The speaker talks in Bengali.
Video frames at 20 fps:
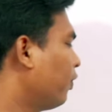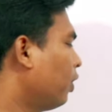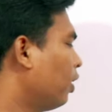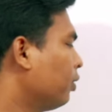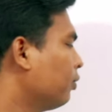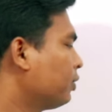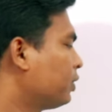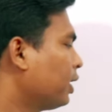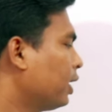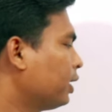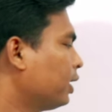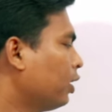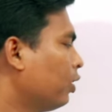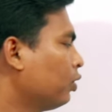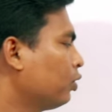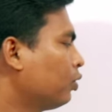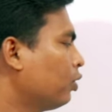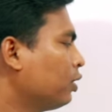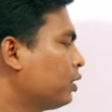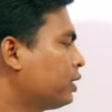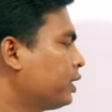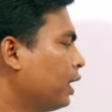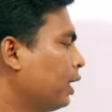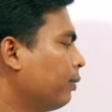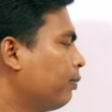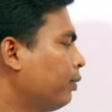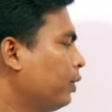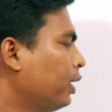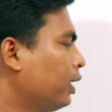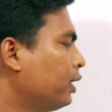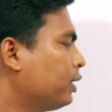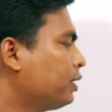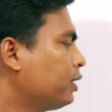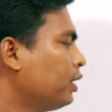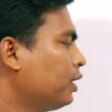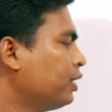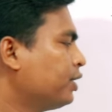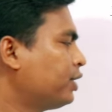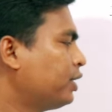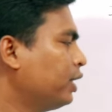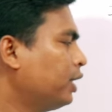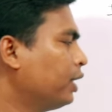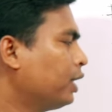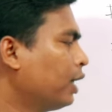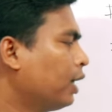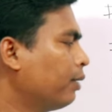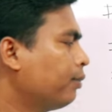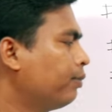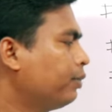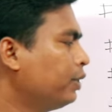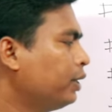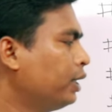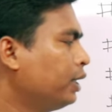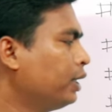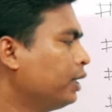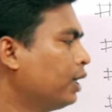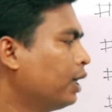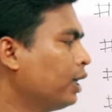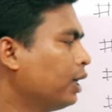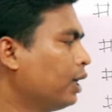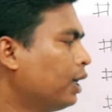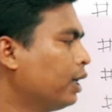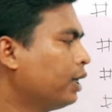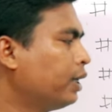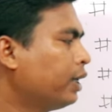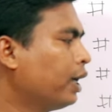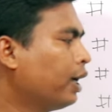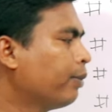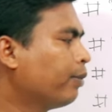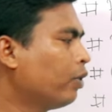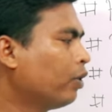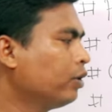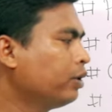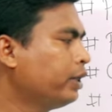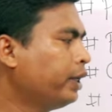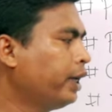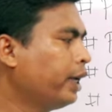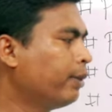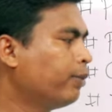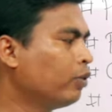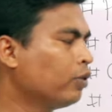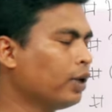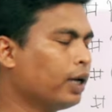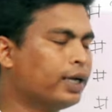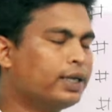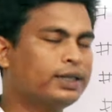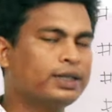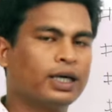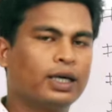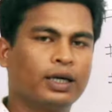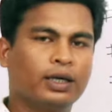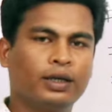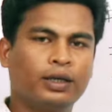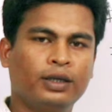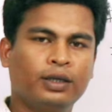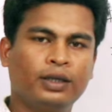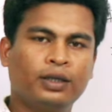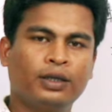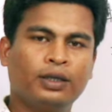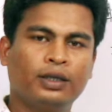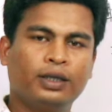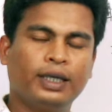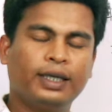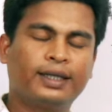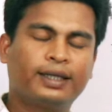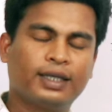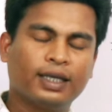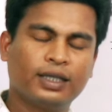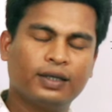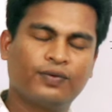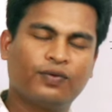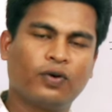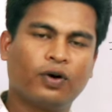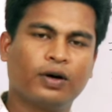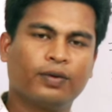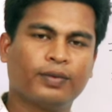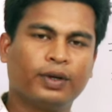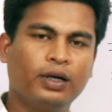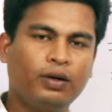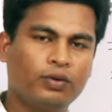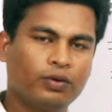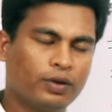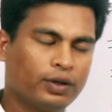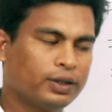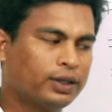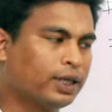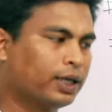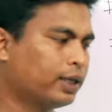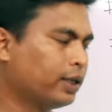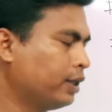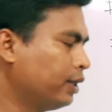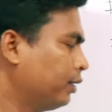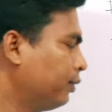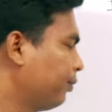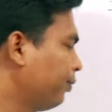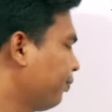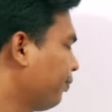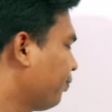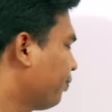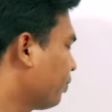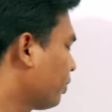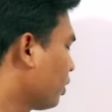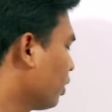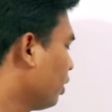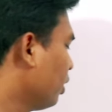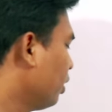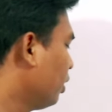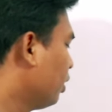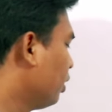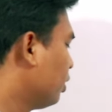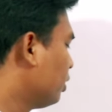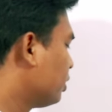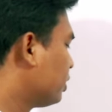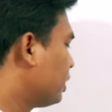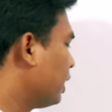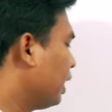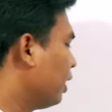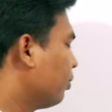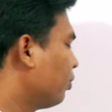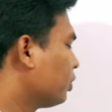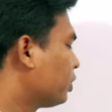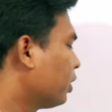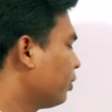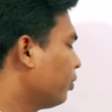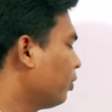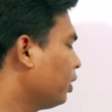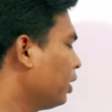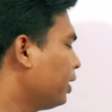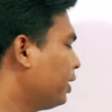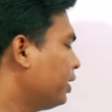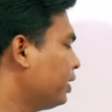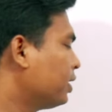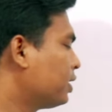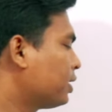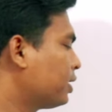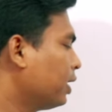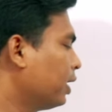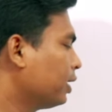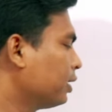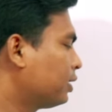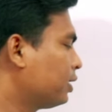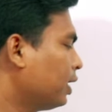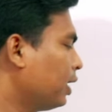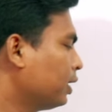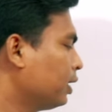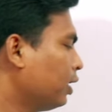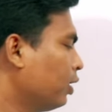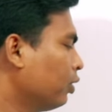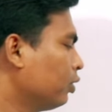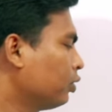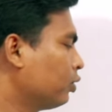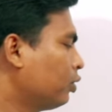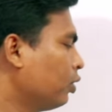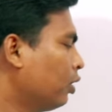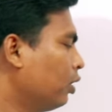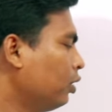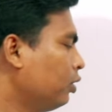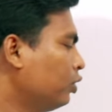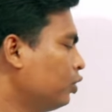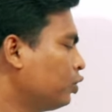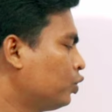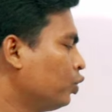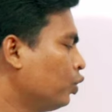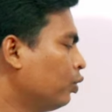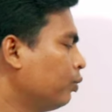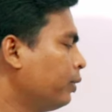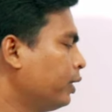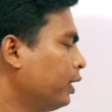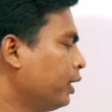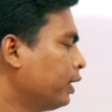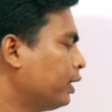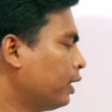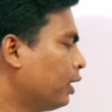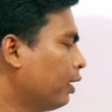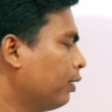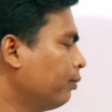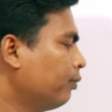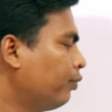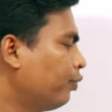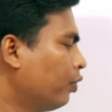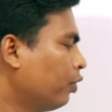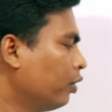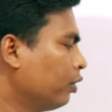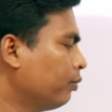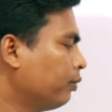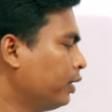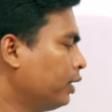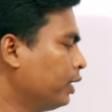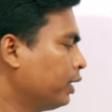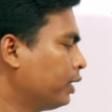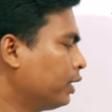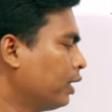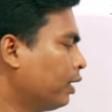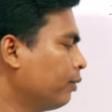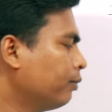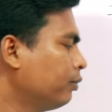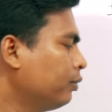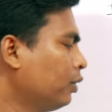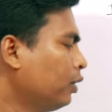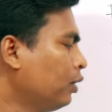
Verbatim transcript: ফর্ম সাধারণত ট্যাবলেট সিরাপ ইনহেলার এবং নেবুলাইজার ইত্যাদি ফর্মে হয়ে থাকে সালবুটামলের স্ট্যাং সাধারণত টু মিলিগ্রাম ফোর মিলিগ্রাম